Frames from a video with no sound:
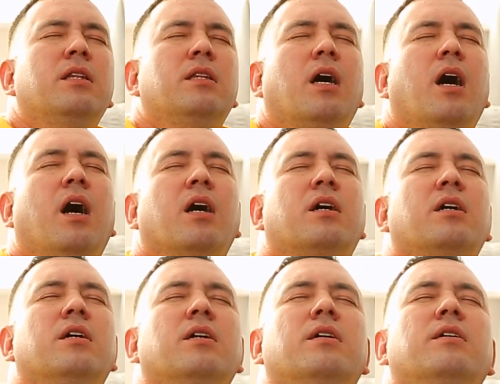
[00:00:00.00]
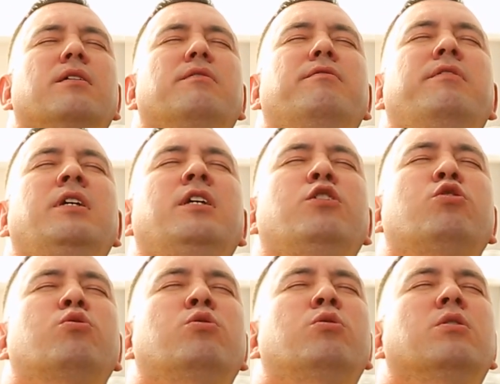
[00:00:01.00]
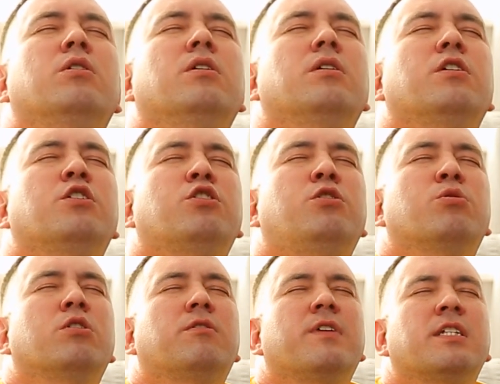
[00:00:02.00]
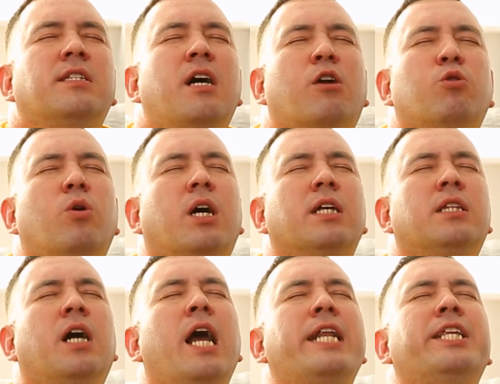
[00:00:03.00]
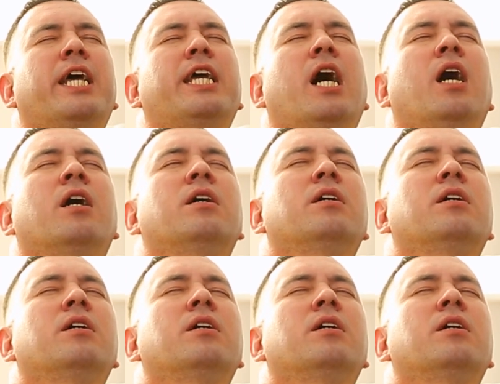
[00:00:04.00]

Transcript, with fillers: Так, вижу, ждет вас дорога дальняя.